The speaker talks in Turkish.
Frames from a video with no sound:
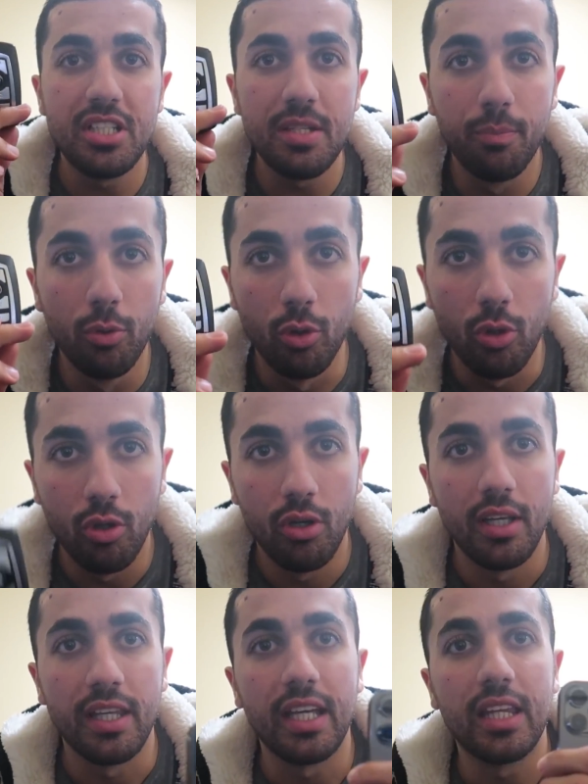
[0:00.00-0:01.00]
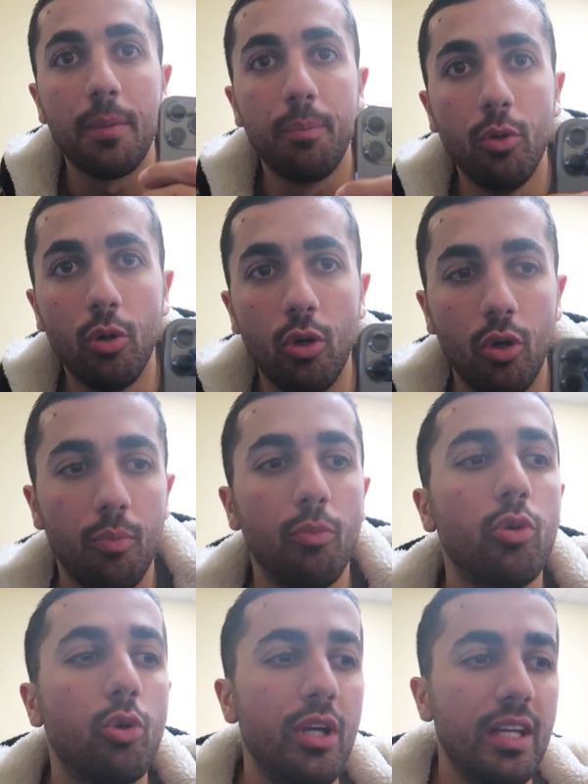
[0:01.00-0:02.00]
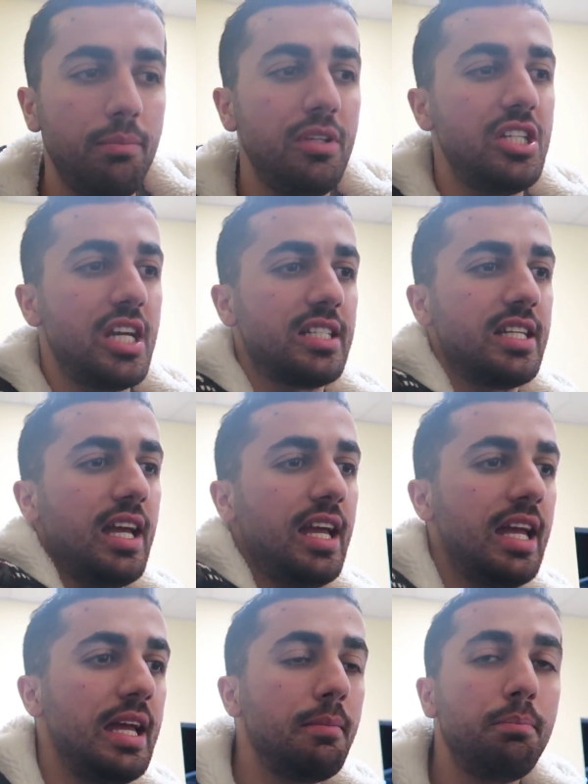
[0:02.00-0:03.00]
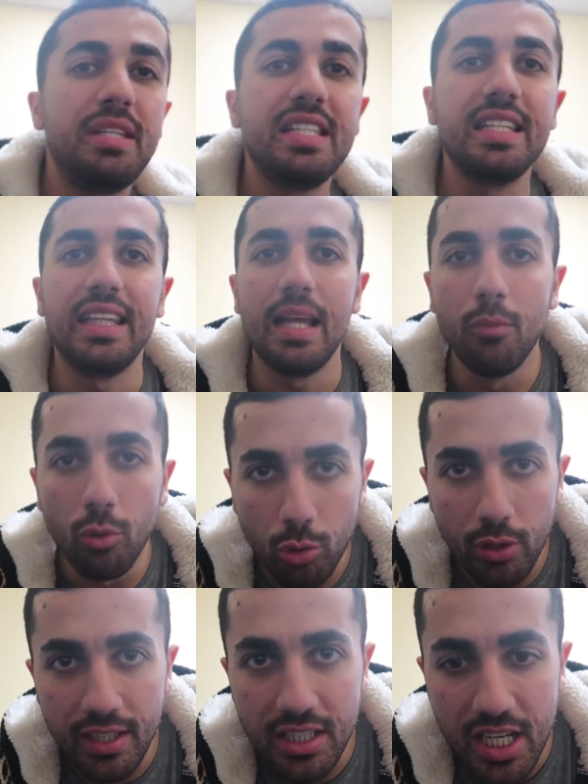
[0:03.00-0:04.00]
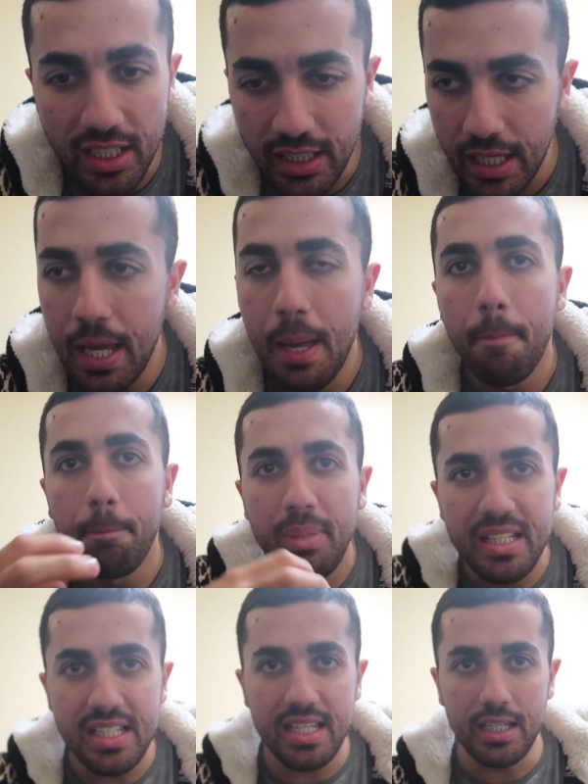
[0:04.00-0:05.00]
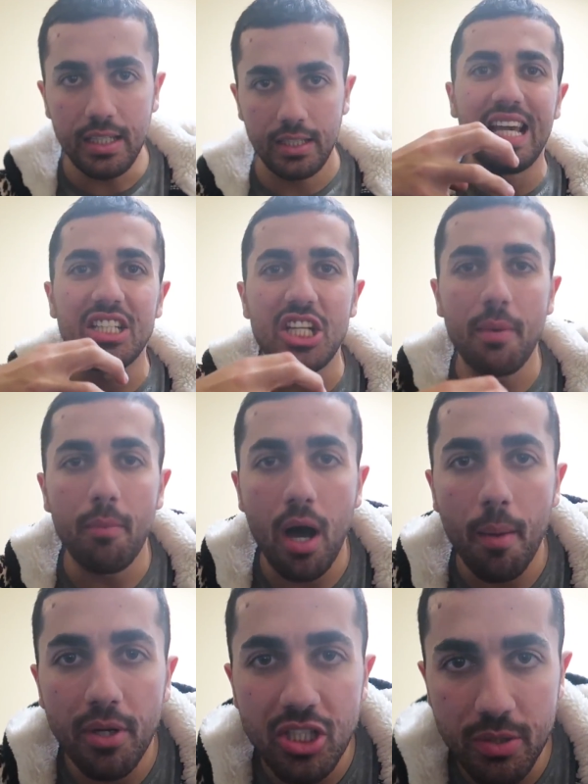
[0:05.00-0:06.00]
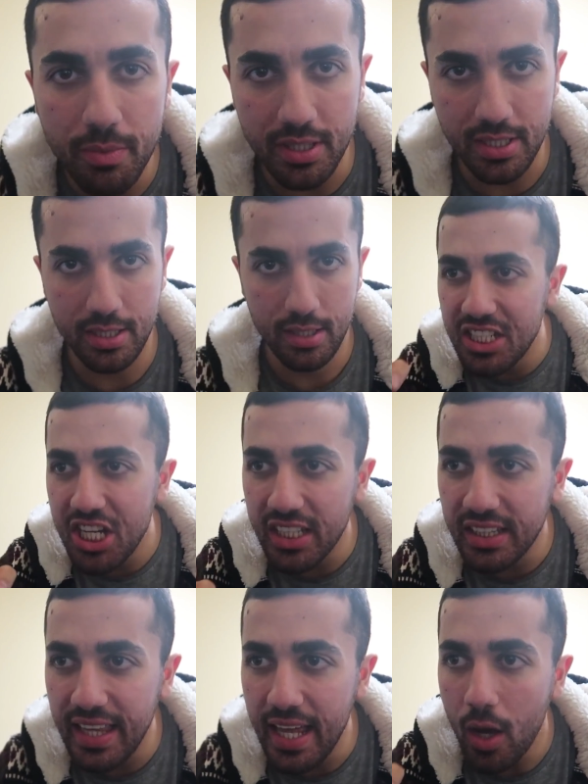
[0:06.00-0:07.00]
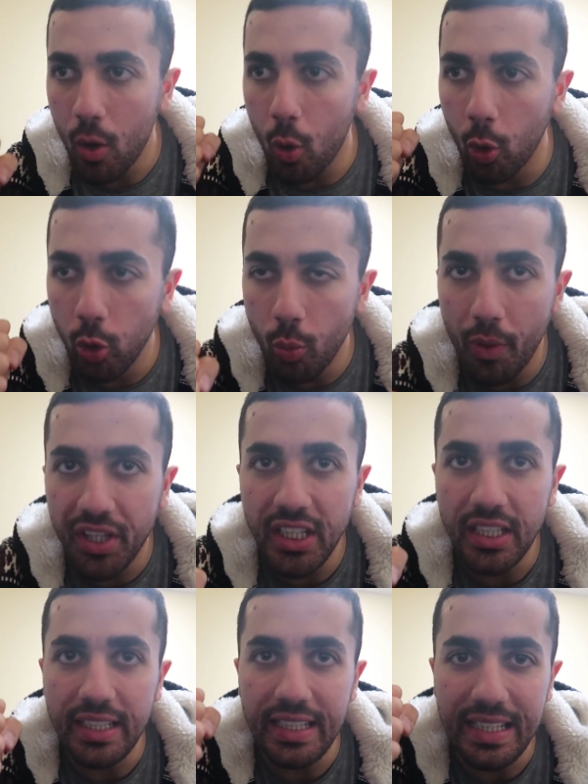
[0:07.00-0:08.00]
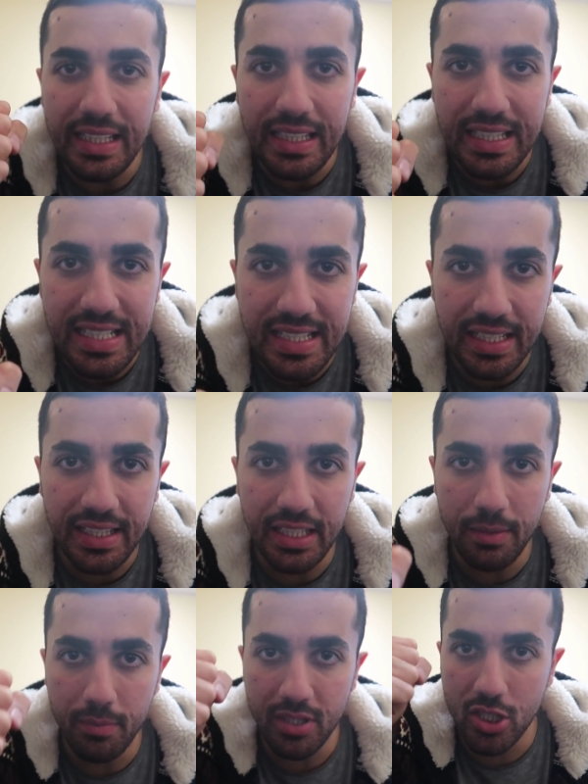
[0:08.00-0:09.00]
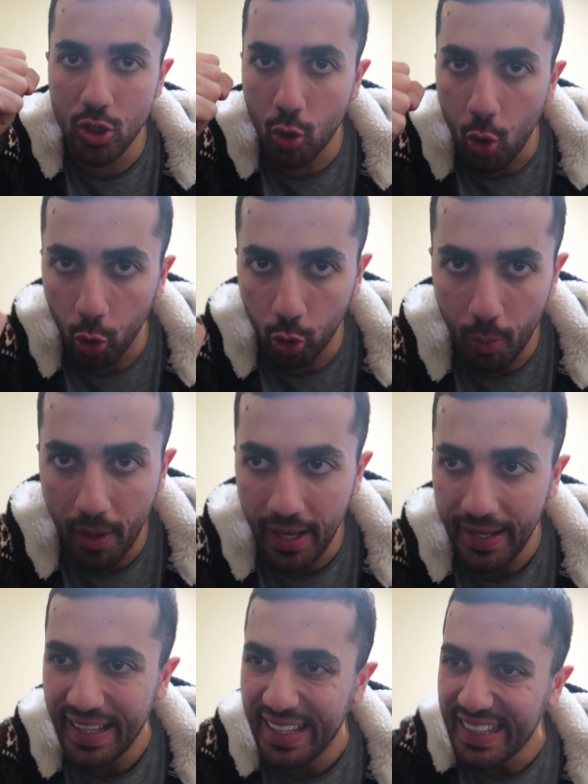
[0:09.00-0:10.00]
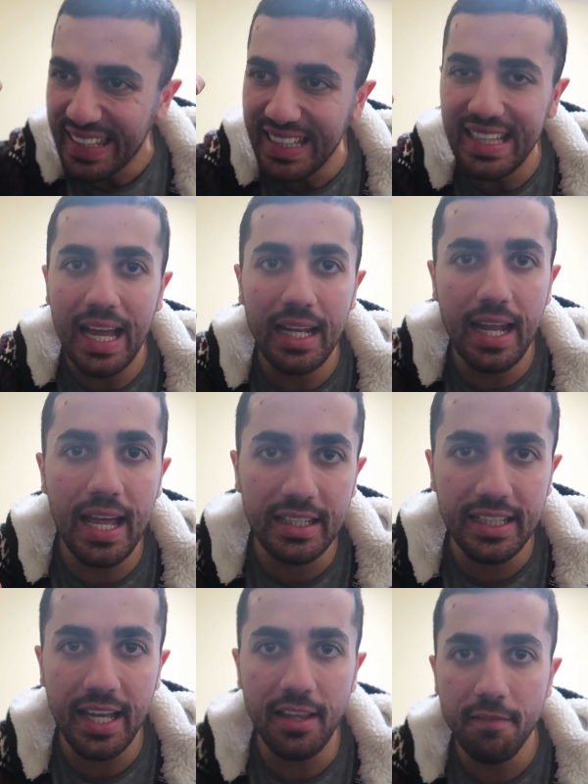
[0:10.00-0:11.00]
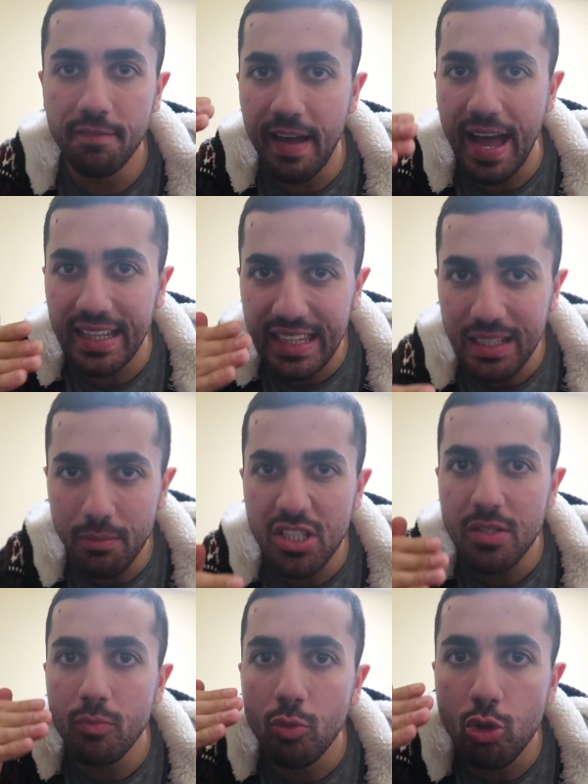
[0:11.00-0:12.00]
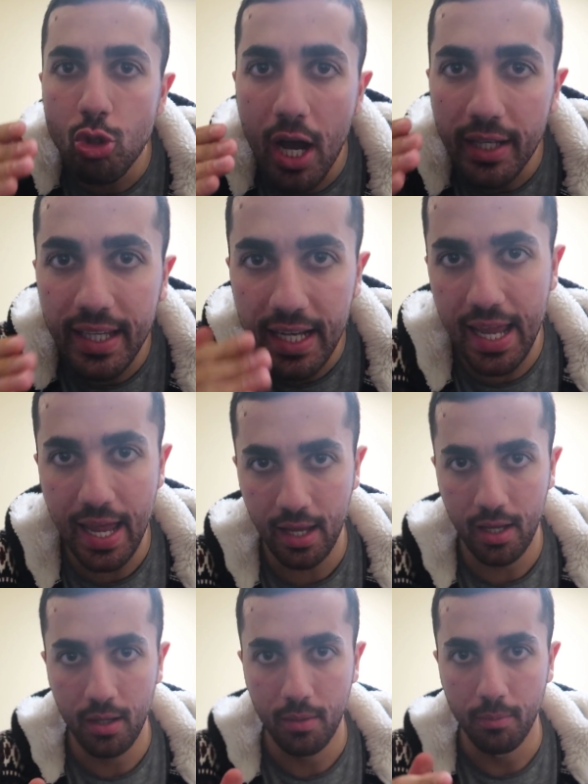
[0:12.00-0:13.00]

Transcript: bizi bu ya da bu mutlu etmeyecekse bizi ne mutlu edecek? bizi yaşam amacımız, gelecekte olmayı istediğimiz konuma ilerlerken verdiğimiz mücadele